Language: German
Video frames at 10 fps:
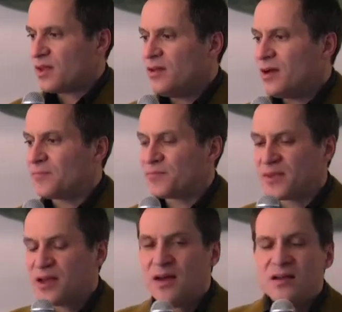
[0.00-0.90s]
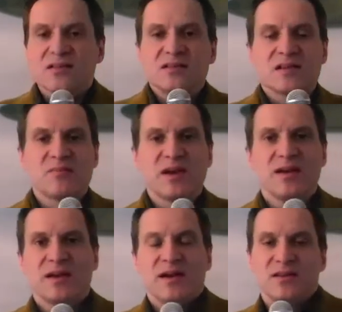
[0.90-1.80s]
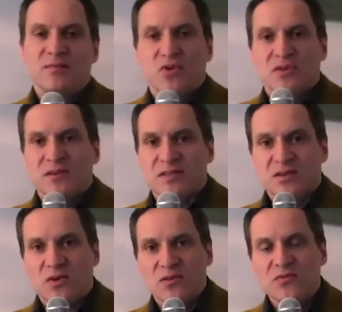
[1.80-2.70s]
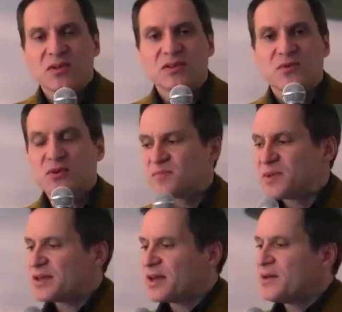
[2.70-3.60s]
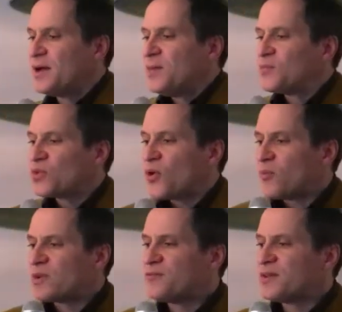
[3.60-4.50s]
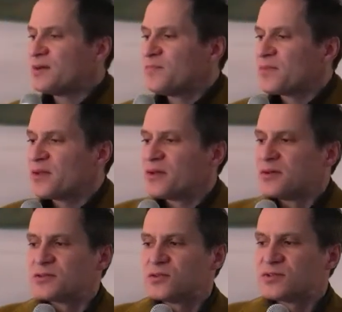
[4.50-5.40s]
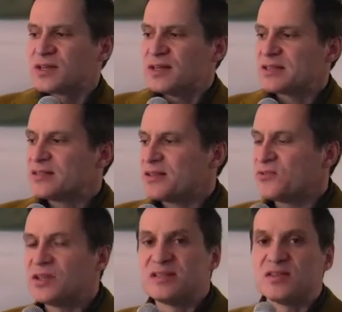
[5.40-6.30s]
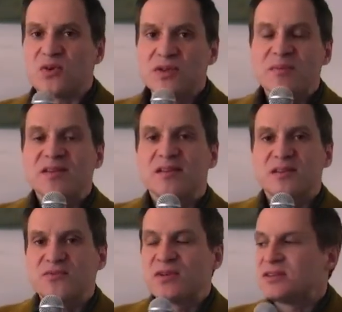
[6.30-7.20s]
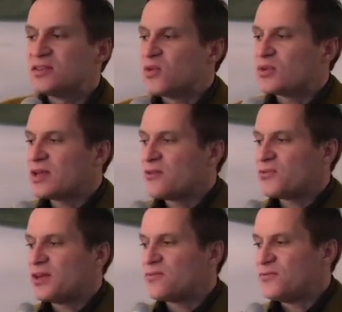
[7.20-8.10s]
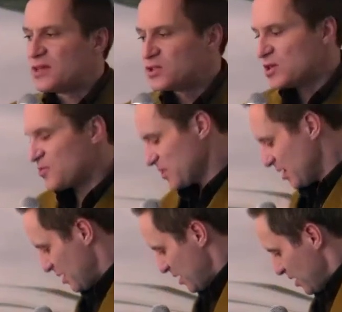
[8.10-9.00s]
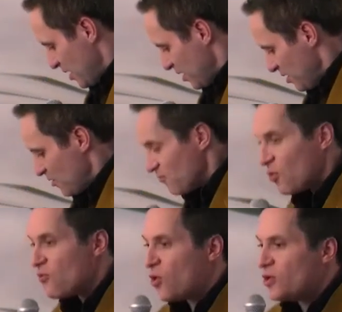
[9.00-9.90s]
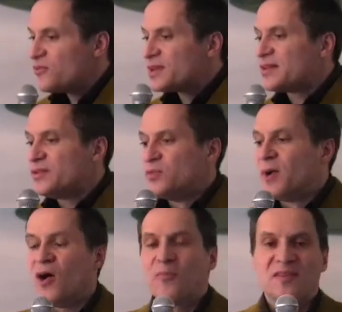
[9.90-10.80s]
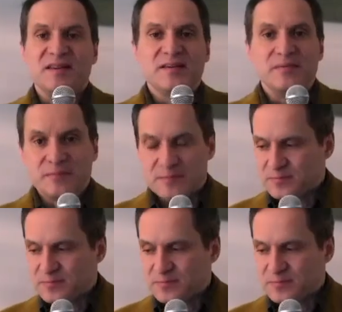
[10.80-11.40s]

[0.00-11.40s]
Ja, das ist einmal die Motivation für das Volksbegehren. Nun kommen wir zu unserer ersten Definition, nämlich der Definition einer fairen Wirtschaft. Wo wollen wir denn überhaupt hin?